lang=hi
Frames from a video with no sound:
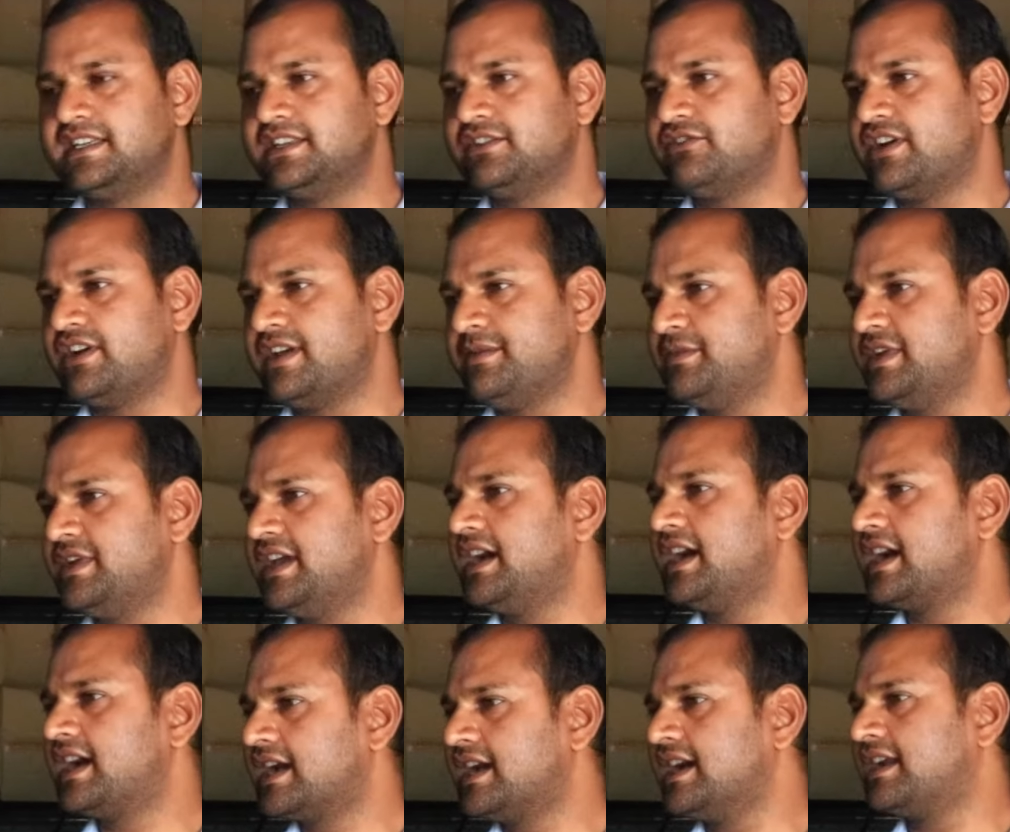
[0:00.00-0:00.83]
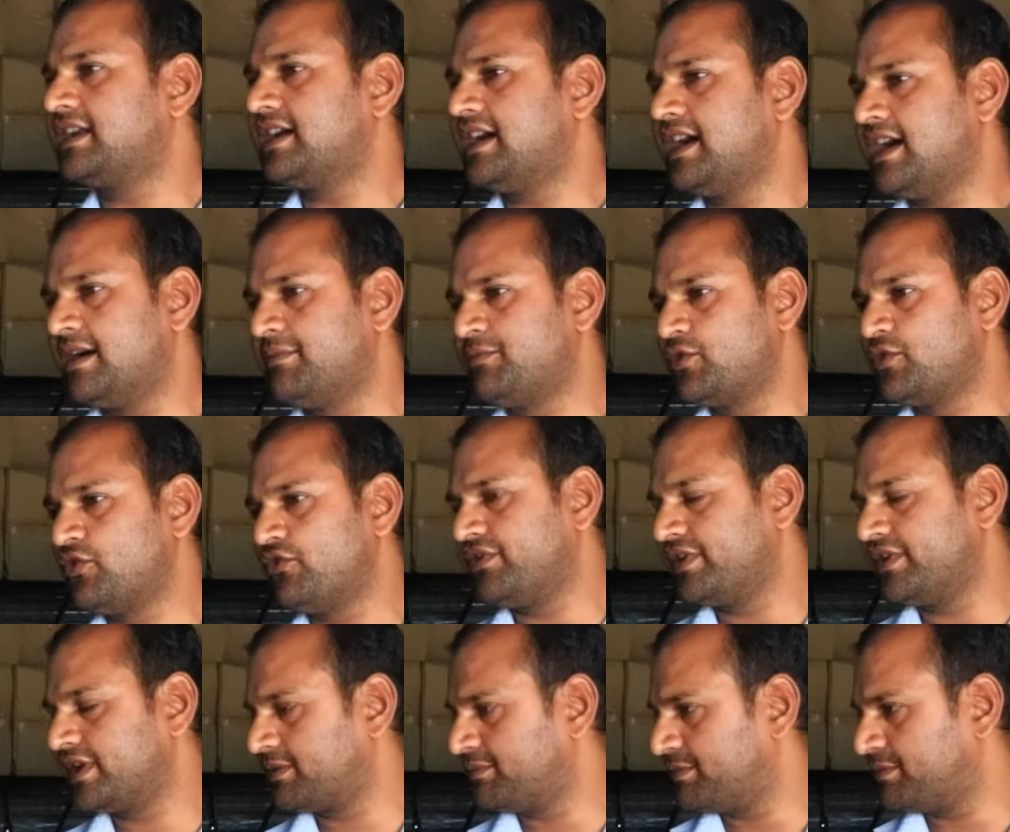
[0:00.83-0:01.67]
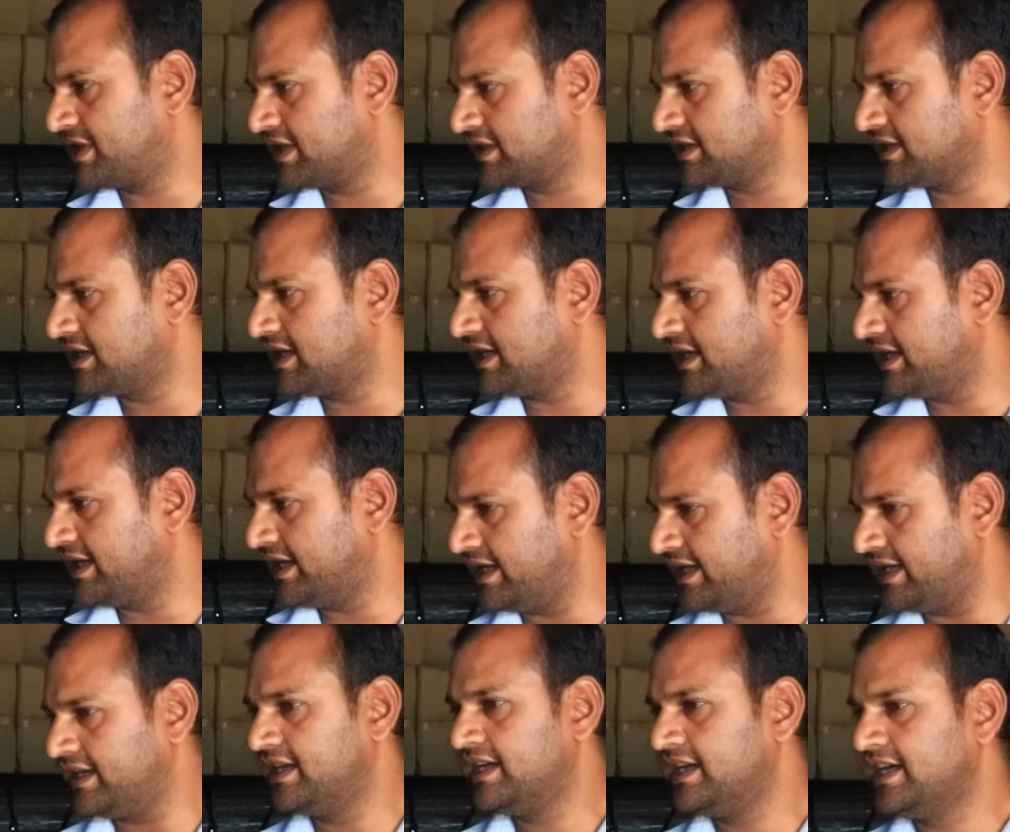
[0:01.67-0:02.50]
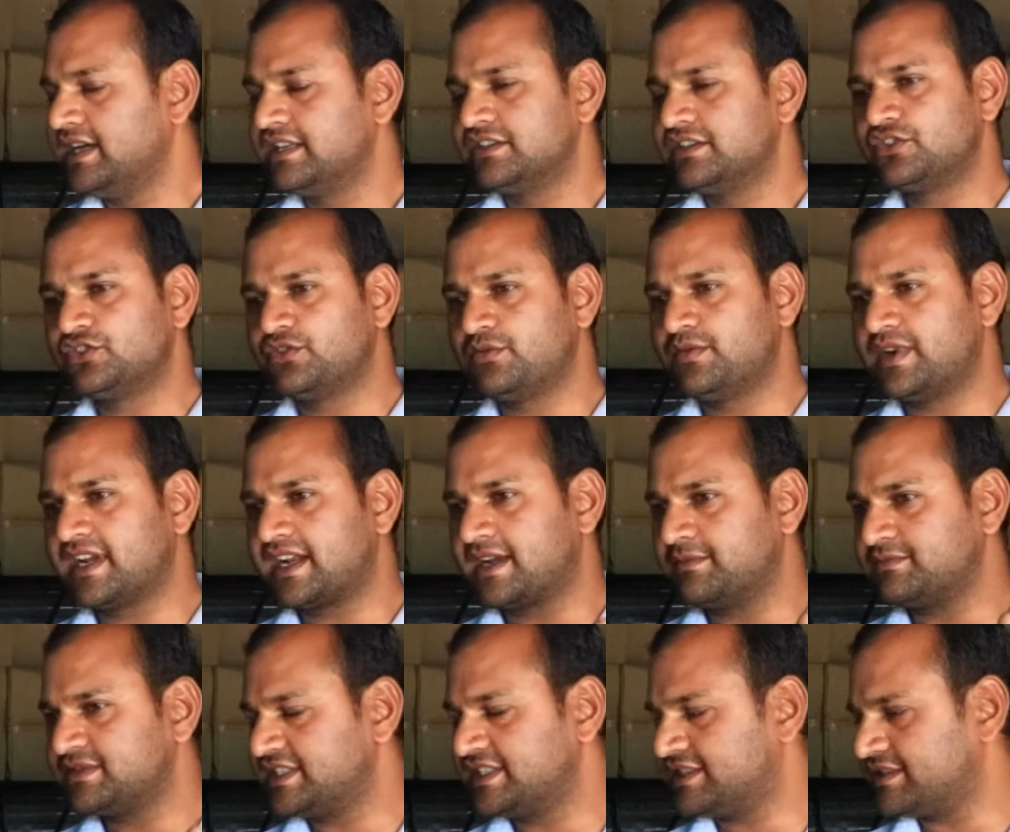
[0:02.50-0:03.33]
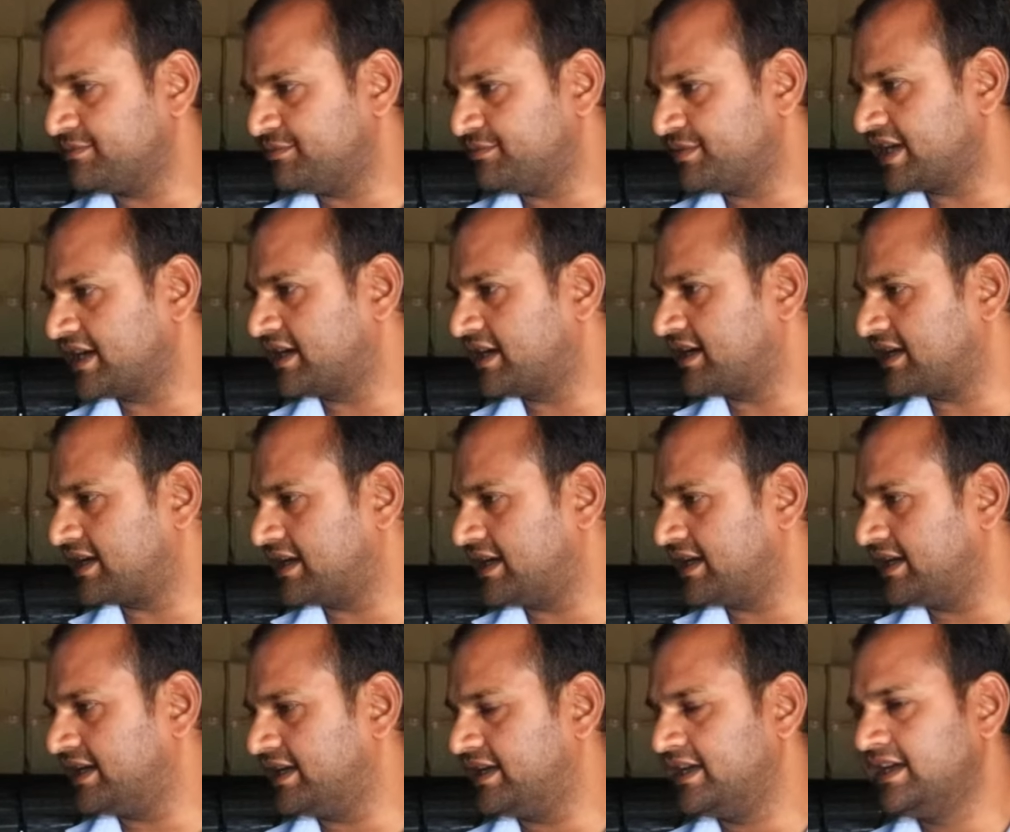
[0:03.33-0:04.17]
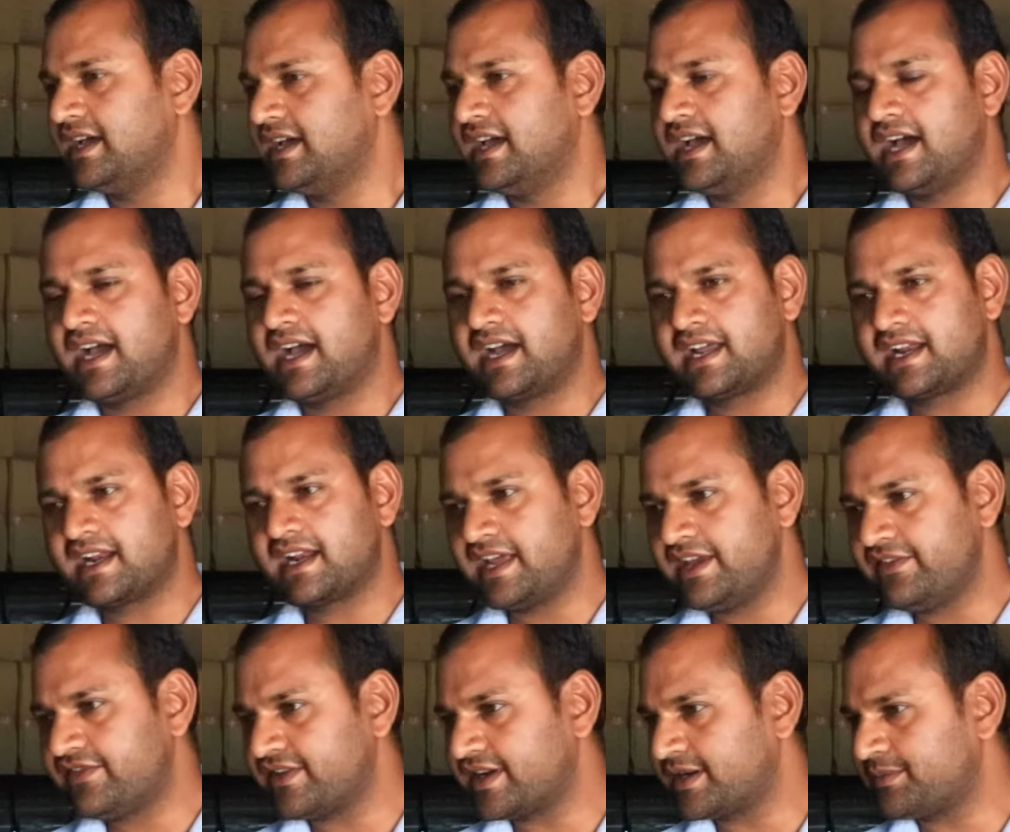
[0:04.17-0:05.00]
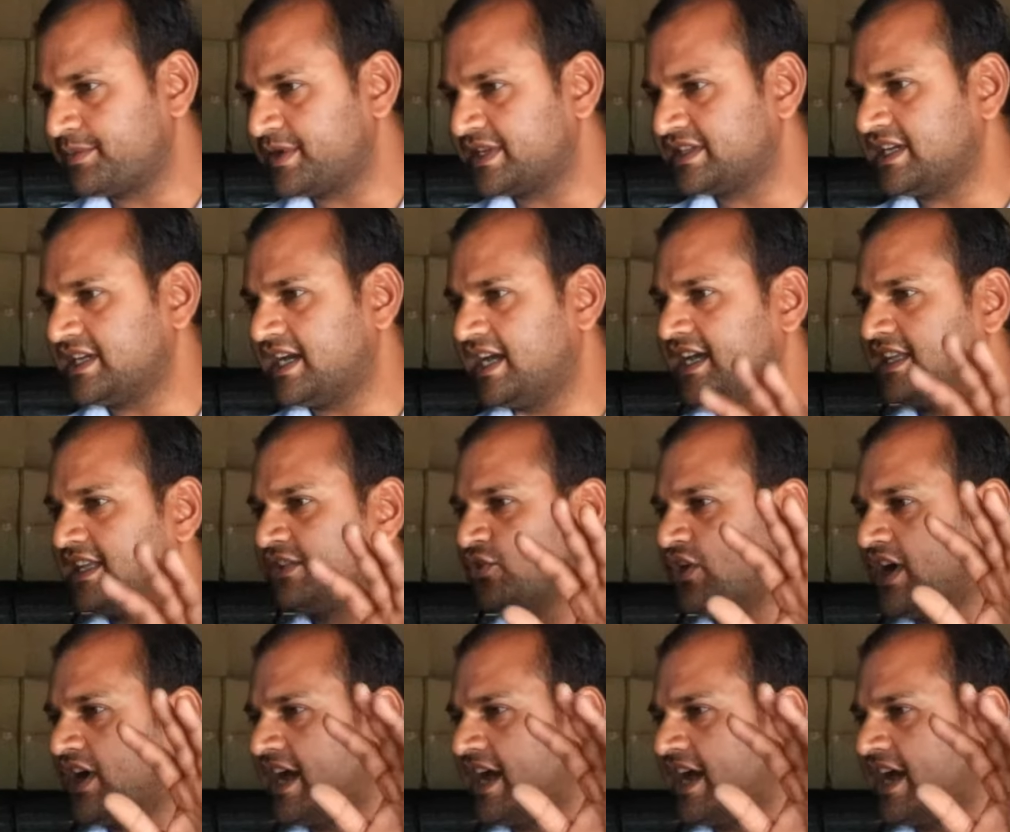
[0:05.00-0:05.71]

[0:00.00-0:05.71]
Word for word: की दवाई में अगर आपको फ़र्क पड़ता है तो दोबारा हमसे संपर्क करना है अगर नहीं फ़र्क पड़ता है तो